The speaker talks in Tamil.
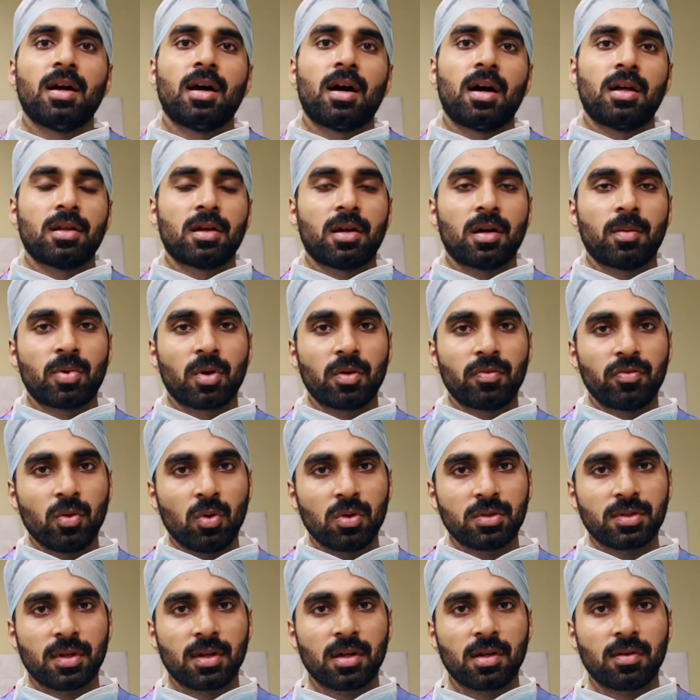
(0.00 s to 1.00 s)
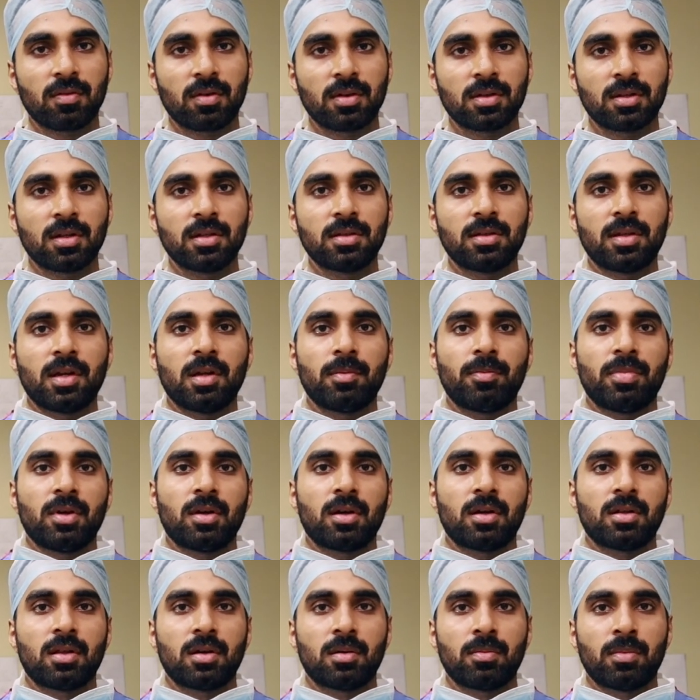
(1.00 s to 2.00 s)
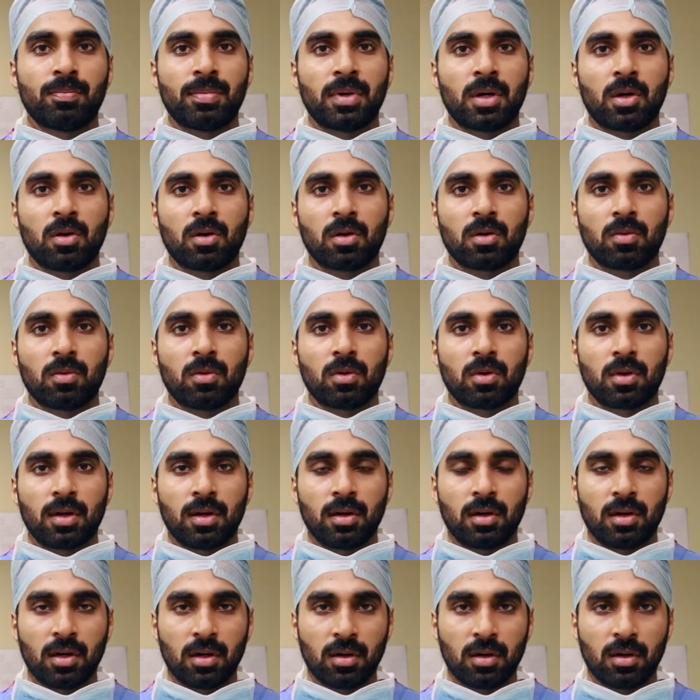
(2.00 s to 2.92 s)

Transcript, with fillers: அதுக்கப்புறம் ஃப்யூச்சரில் வந்து திருப்பி அந்த பவர் ஒரு